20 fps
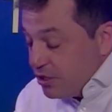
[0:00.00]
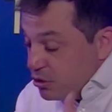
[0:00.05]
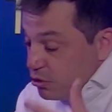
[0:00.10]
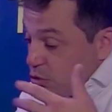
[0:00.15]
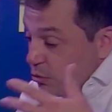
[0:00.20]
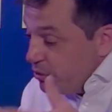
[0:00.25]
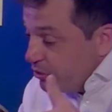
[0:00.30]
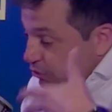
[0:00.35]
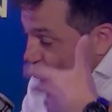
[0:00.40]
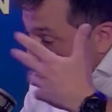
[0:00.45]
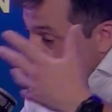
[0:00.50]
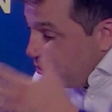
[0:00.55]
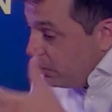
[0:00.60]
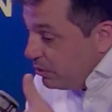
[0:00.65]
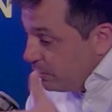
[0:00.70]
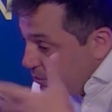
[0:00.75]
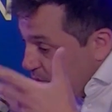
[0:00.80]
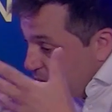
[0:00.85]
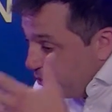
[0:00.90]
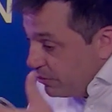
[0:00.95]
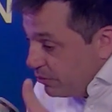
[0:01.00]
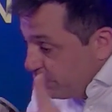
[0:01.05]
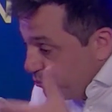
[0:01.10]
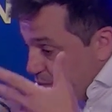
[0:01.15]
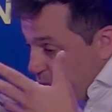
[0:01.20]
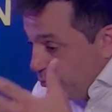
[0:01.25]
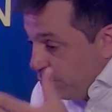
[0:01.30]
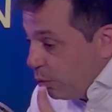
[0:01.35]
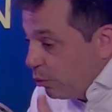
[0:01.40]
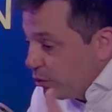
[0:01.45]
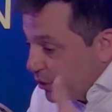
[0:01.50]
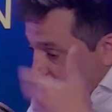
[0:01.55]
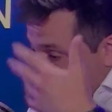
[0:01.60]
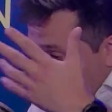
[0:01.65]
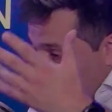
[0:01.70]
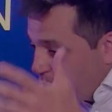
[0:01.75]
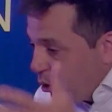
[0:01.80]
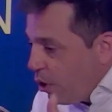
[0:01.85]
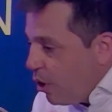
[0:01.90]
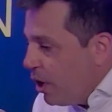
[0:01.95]
gente começou, montei
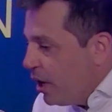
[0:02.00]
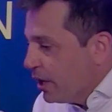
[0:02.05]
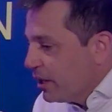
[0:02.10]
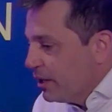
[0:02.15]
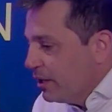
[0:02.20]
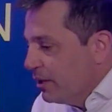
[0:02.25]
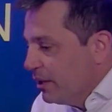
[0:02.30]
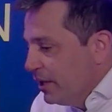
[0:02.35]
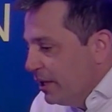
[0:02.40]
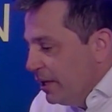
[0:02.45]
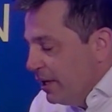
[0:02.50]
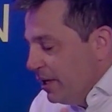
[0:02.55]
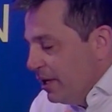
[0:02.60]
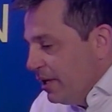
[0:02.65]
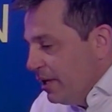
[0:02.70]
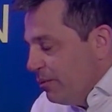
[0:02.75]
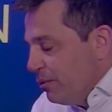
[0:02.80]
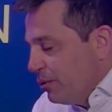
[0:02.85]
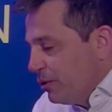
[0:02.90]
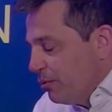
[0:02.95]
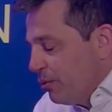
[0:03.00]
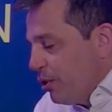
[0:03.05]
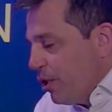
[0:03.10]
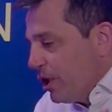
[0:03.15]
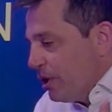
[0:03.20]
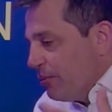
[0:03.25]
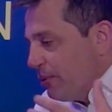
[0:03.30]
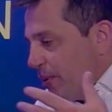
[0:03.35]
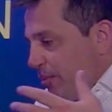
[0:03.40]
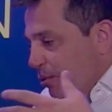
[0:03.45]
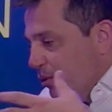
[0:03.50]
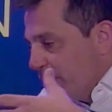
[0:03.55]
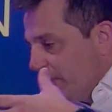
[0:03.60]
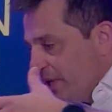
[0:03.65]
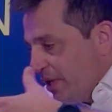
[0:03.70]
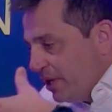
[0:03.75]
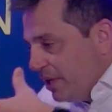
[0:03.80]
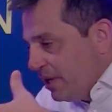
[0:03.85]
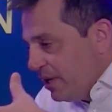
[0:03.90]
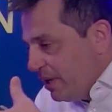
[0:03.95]
o blog, eh, montei o blog para
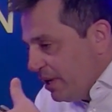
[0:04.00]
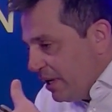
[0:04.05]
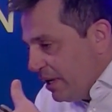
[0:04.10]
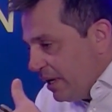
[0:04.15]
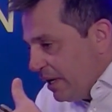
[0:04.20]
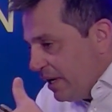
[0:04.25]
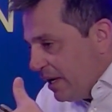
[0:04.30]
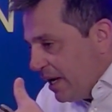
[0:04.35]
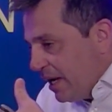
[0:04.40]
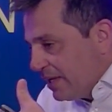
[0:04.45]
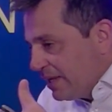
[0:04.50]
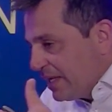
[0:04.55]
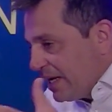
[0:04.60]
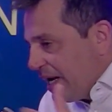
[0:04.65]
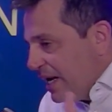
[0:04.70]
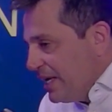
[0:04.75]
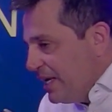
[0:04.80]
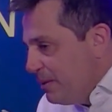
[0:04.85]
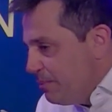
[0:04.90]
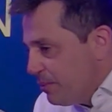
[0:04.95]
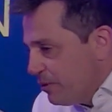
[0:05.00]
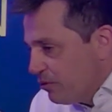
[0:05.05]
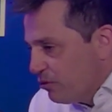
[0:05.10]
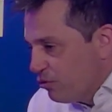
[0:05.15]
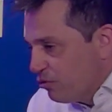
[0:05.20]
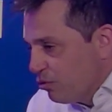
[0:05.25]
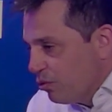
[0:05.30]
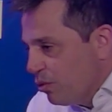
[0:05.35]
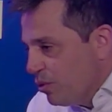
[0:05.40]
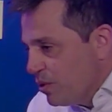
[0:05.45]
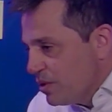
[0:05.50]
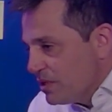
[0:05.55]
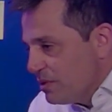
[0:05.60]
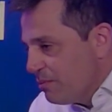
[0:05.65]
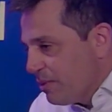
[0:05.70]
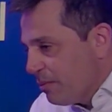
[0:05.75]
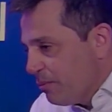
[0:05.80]
poder ah, atrair pessoas e